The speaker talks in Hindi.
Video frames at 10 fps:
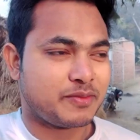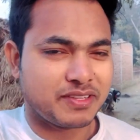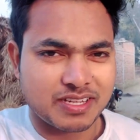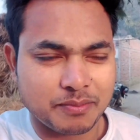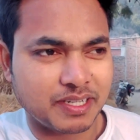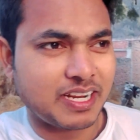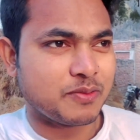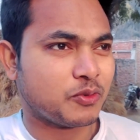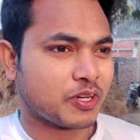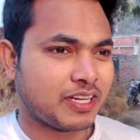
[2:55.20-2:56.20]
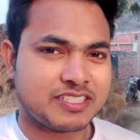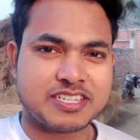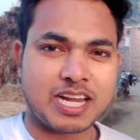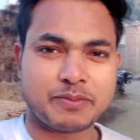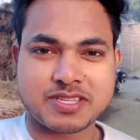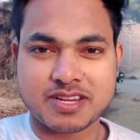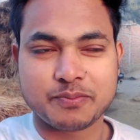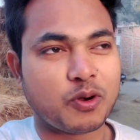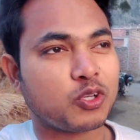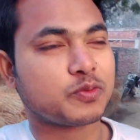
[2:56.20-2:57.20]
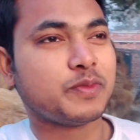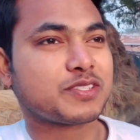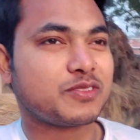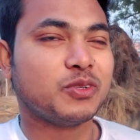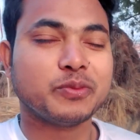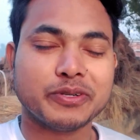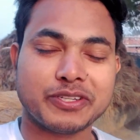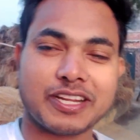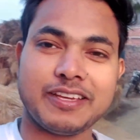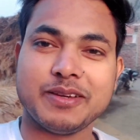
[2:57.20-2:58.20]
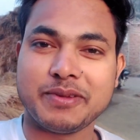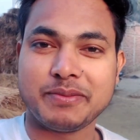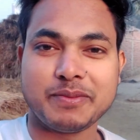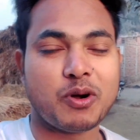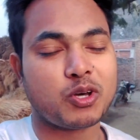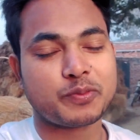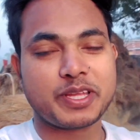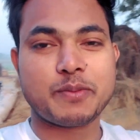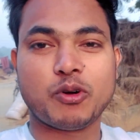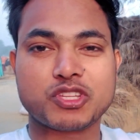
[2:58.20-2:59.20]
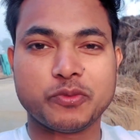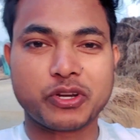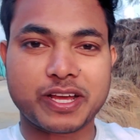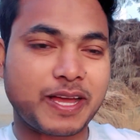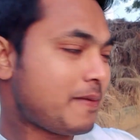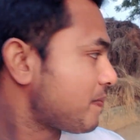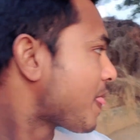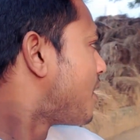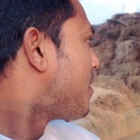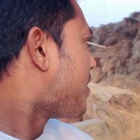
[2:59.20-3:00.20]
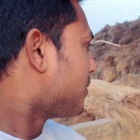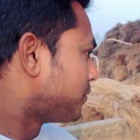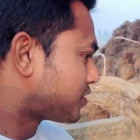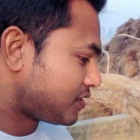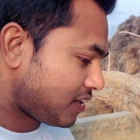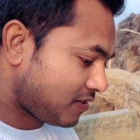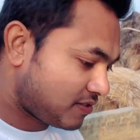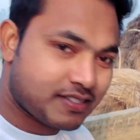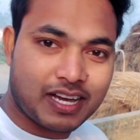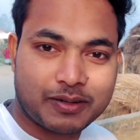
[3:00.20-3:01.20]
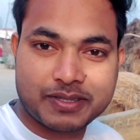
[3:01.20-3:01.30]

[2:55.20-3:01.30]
अभी शाम का टाइम हो गया चार बज रहे हैं बहुत मस्त धूप हो रही है अभी भी बहुत बढ़िया मौसम हो रखा है मस्त चार बज